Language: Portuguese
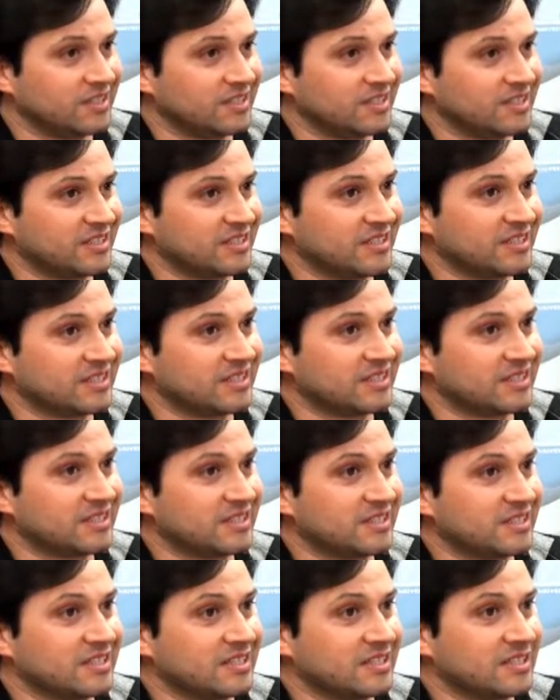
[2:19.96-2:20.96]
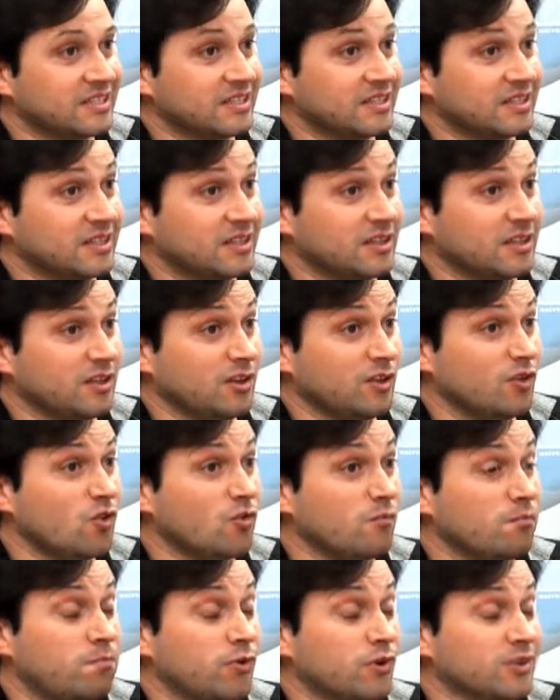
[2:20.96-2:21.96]
de sonho? Eu
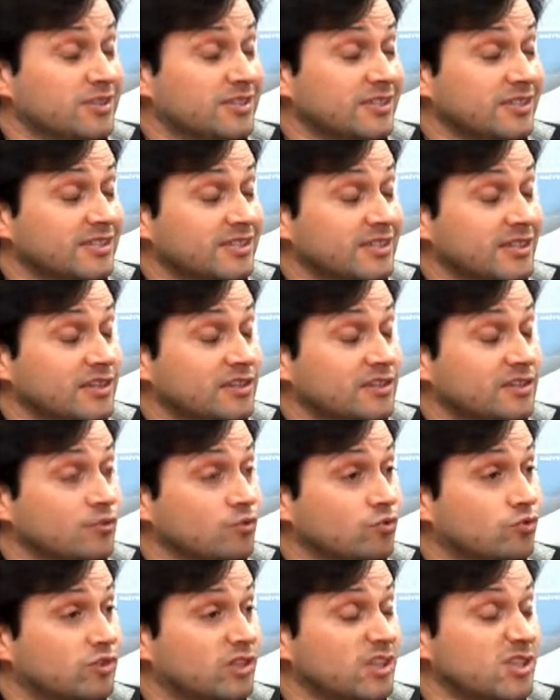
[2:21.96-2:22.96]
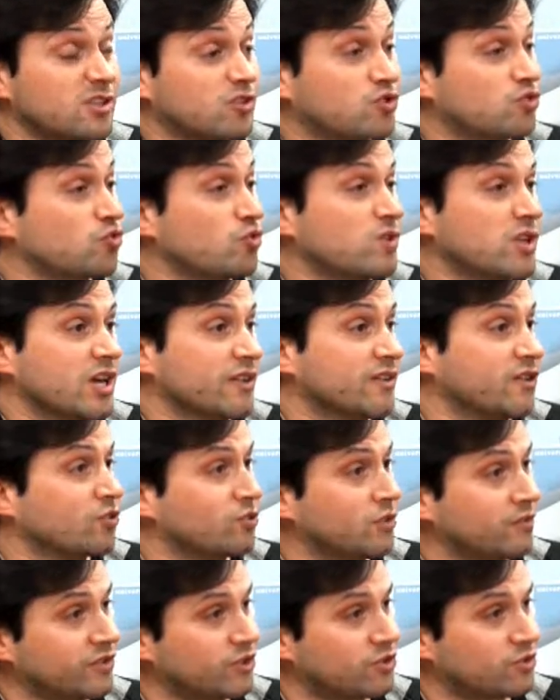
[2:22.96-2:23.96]
não posso dizer que eu tinha sonhado
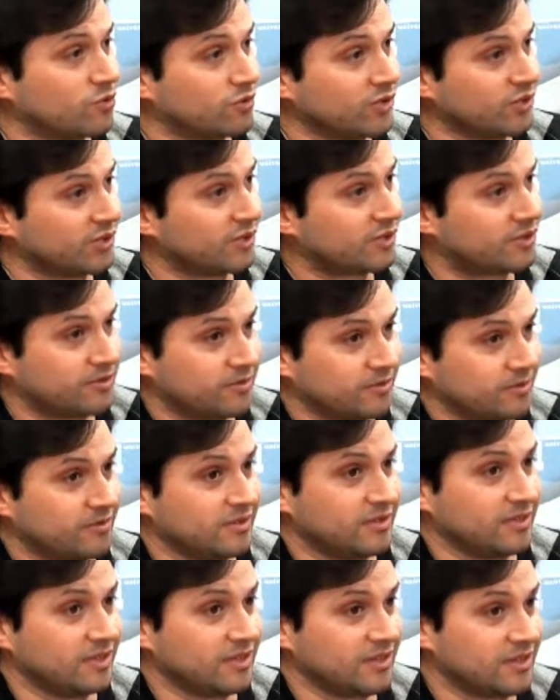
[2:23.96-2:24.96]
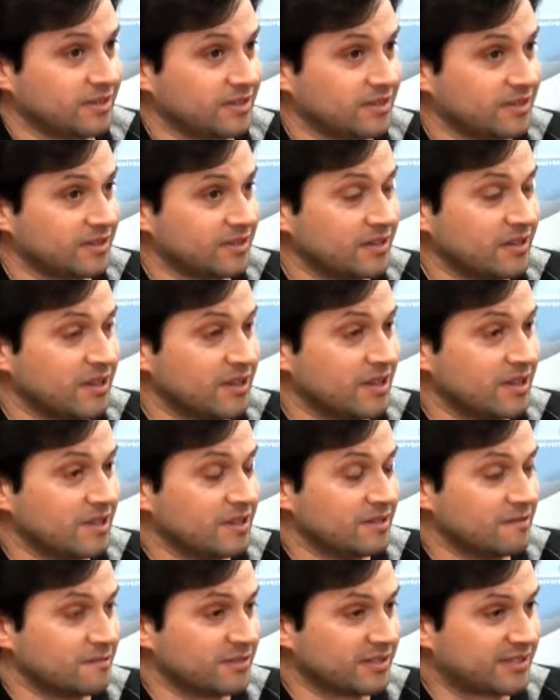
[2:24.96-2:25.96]
alguma vez com isso, uh,
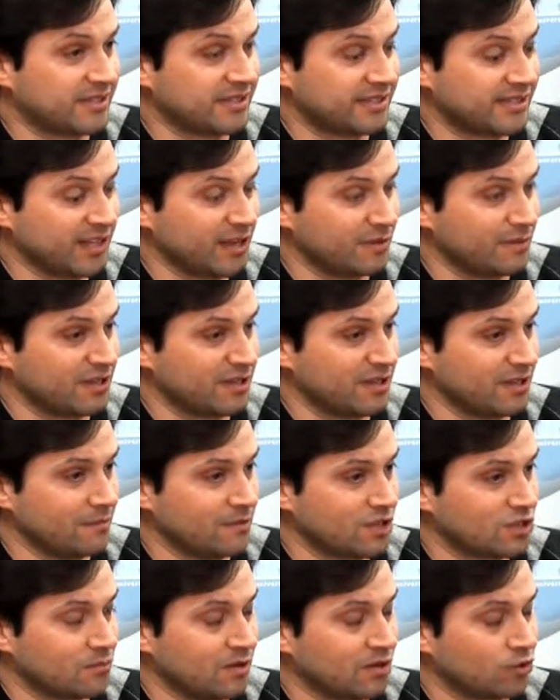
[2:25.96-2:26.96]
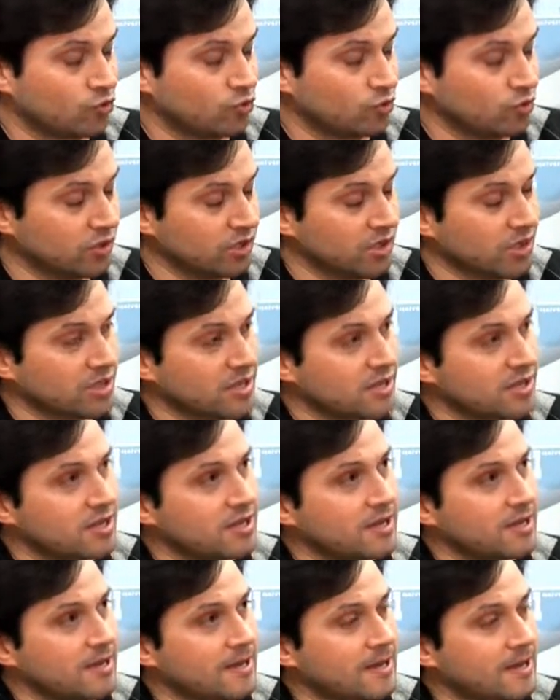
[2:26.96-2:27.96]
mas sinceramente, na mesma altura,
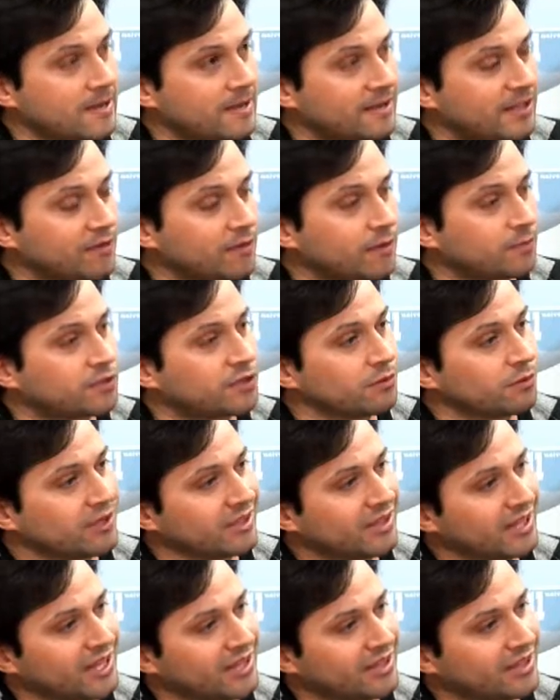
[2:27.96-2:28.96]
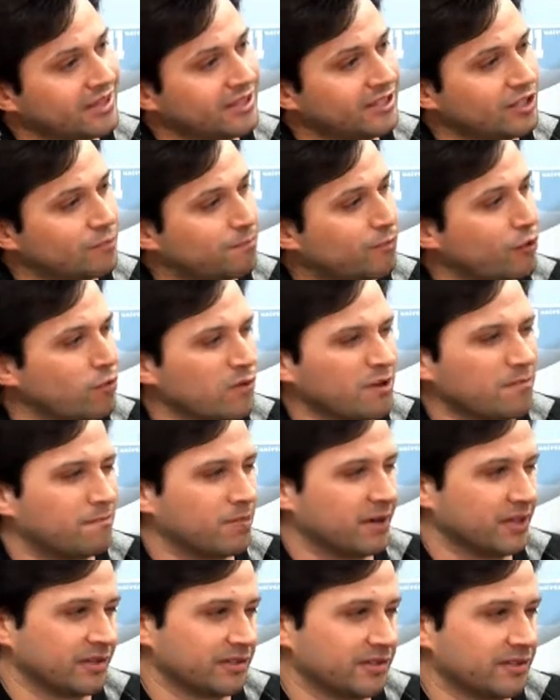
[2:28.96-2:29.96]
uh, tive a possibilidade de ir para uma
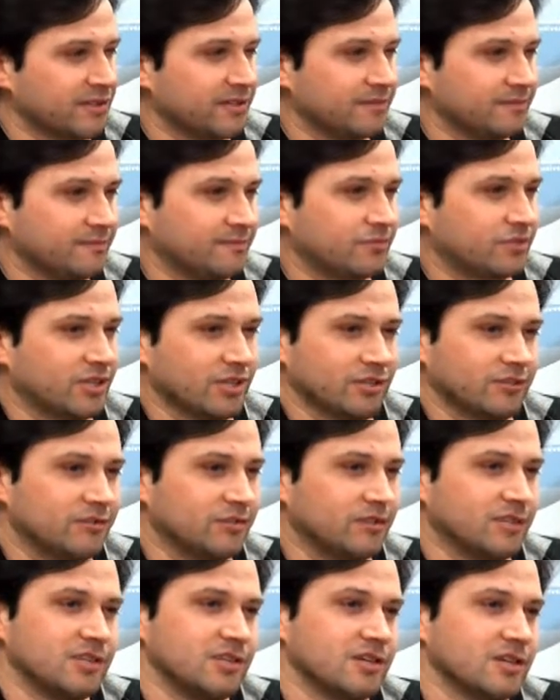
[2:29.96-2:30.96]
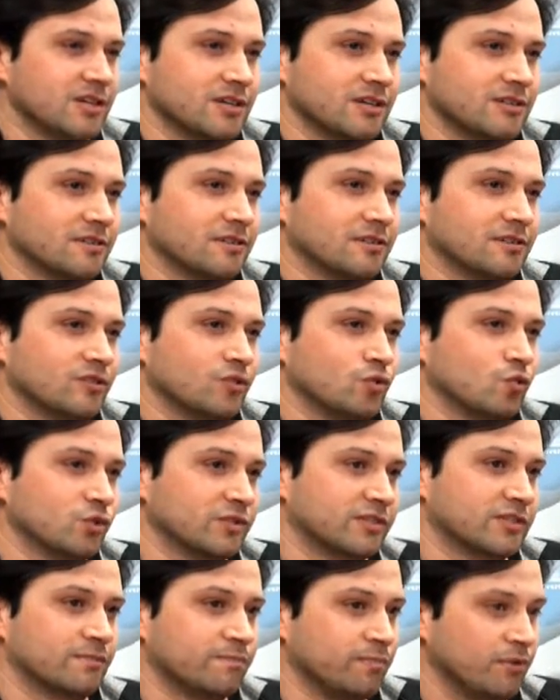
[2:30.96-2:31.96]
empresa. Portanto, tinha
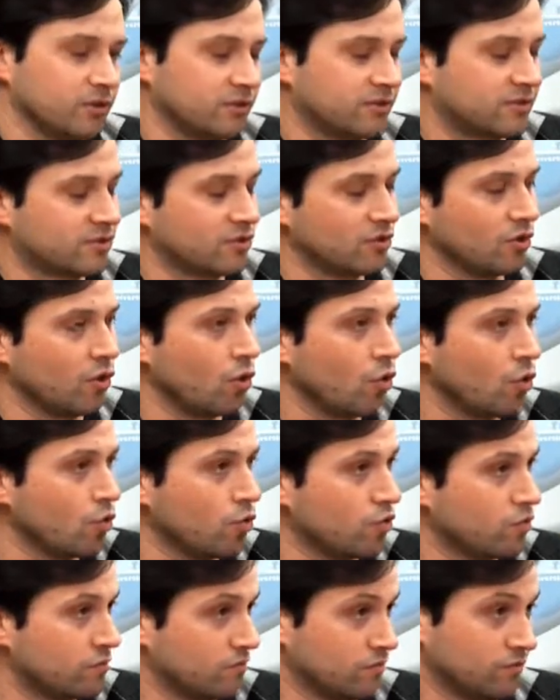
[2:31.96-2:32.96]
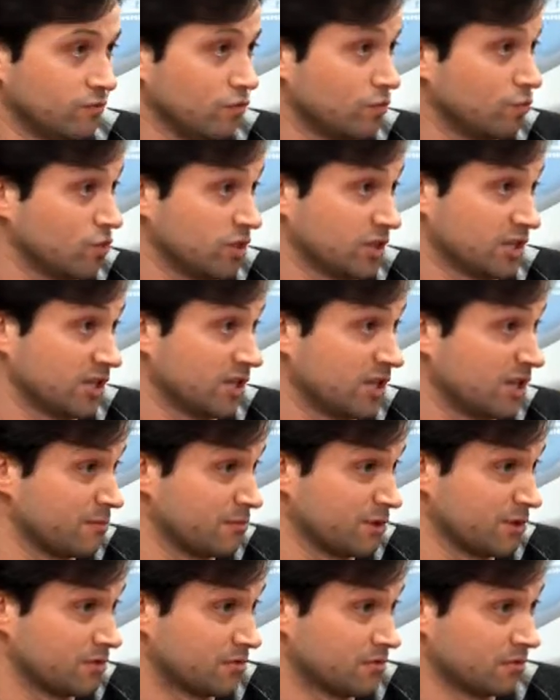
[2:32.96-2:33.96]
duas hipóteses: ou o mundo
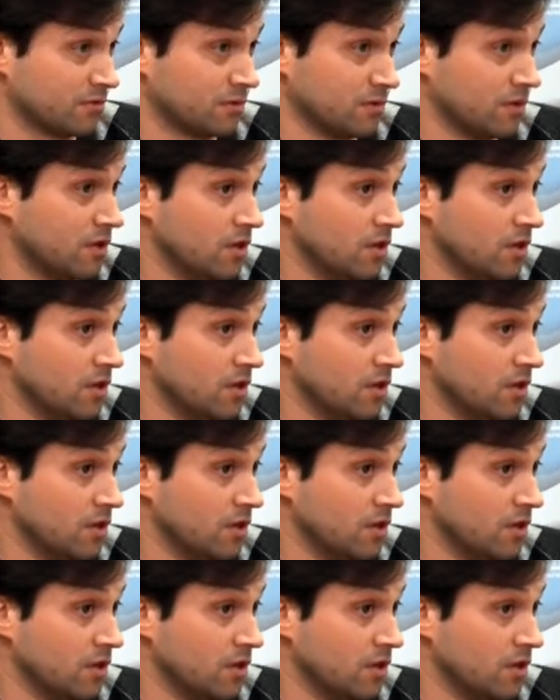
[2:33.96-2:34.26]
académico,